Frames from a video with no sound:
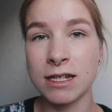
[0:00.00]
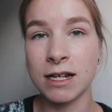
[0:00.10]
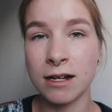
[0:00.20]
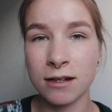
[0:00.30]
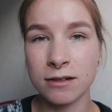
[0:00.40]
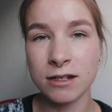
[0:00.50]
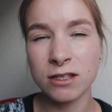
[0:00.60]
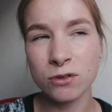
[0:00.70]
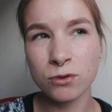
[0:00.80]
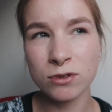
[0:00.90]
der
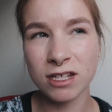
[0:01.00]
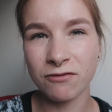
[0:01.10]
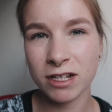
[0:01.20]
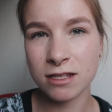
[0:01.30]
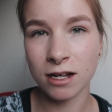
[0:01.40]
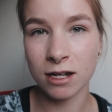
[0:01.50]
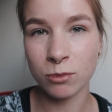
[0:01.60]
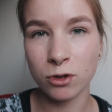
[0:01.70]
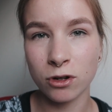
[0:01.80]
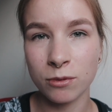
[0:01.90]
nicht so gut sein Wasser
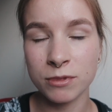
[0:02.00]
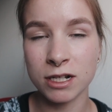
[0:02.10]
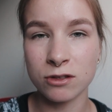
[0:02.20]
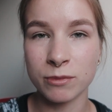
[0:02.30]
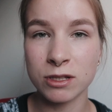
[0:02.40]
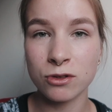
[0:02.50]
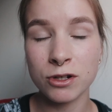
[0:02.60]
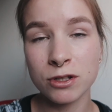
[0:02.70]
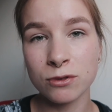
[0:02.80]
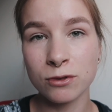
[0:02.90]
reinbekommt. Also man
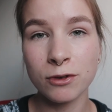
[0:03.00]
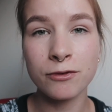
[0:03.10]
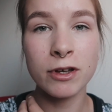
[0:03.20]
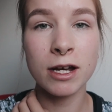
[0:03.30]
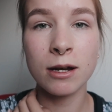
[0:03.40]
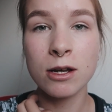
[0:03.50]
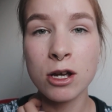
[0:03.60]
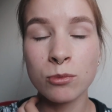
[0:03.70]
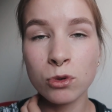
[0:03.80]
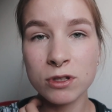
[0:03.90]
sollte so ungefähr
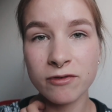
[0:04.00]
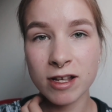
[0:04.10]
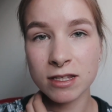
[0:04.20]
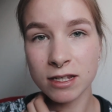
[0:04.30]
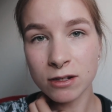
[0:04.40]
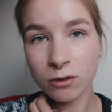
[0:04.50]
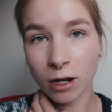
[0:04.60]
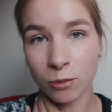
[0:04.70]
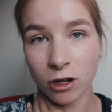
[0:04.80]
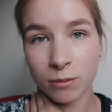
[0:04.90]
pro 20
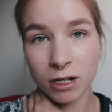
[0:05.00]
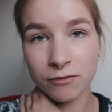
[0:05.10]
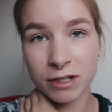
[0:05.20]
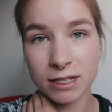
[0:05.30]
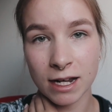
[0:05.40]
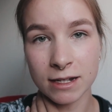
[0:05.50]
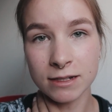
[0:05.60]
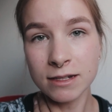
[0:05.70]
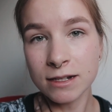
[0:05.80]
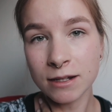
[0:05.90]
Kilogramm Körpergewicht einen
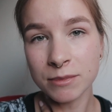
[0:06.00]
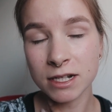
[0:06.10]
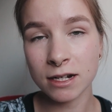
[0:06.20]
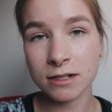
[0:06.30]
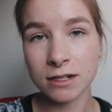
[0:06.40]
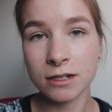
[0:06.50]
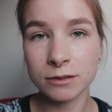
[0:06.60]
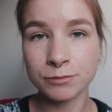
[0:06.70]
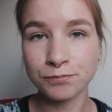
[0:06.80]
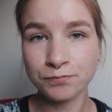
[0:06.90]
Liter am Tag
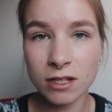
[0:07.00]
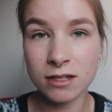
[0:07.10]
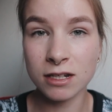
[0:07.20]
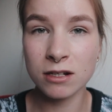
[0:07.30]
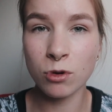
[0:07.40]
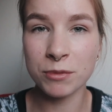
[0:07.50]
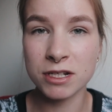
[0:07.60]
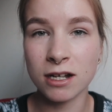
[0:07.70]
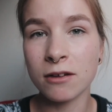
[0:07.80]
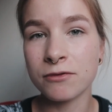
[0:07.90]
trinken. Ich trinke
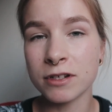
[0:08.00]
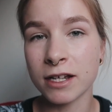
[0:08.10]
momentan viel